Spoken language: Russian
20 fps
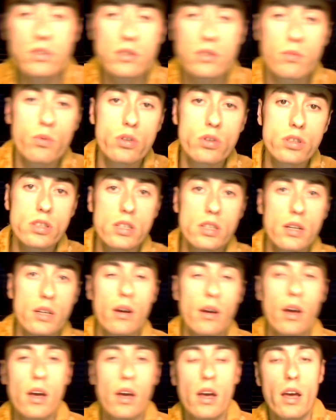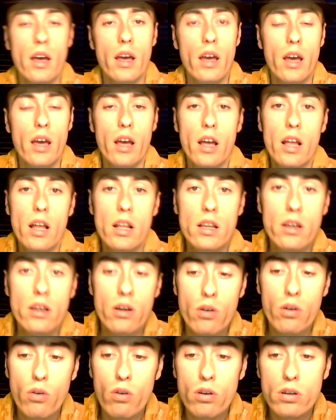сможете
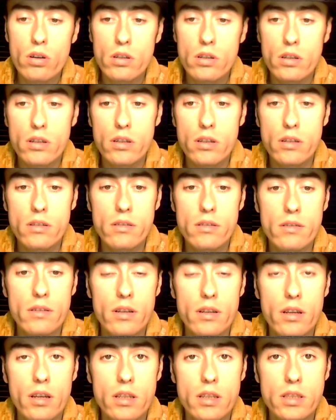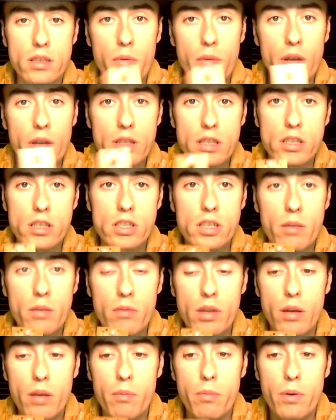легко э, разобраться с
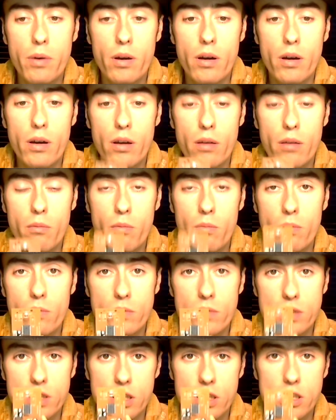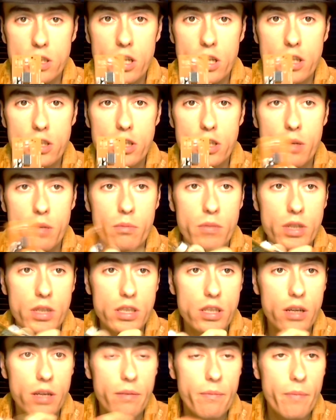чем-то сложнее, чем
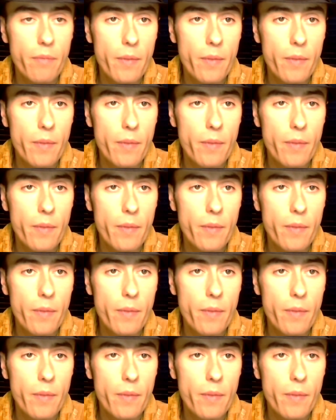мышка.